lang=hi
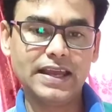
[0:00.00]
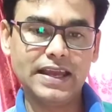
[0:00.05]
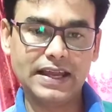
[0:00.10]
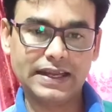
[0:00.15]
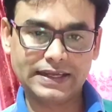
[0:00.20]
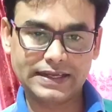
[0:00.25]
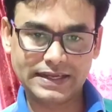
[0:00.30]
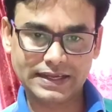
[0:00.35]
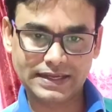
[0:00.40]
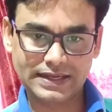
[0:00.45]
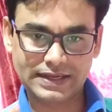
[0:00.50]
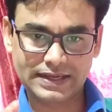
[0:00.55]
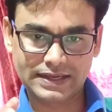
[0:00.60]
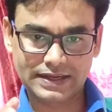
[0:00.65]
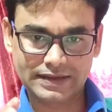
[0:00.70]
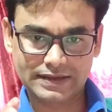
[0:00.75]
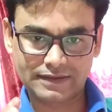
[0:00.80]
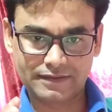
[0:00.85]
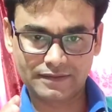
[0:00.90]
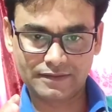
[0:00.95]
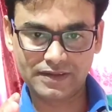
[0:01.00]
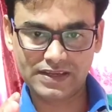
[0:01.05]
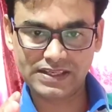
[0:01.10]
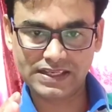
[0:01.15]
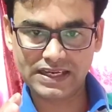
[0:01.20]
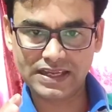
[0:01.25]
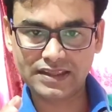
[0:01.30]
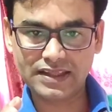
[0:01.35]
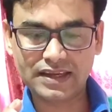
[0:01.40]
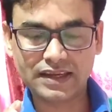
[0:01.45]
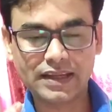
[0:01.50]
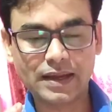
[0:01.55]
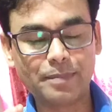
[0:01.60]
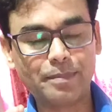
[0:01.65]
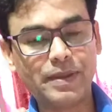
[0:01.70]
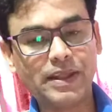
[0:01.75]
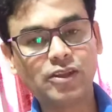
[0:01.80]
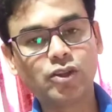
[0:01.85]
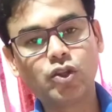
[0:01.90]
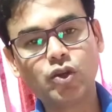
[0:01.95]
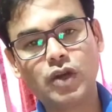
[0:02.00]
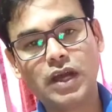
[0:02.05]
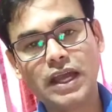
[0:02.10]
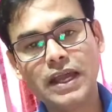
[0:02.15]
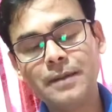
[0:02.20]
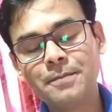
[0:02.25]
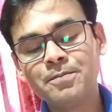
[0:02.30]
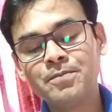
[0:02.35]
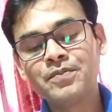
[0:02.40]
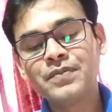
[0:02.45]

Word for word: एक विश्लेषण का बिंदु है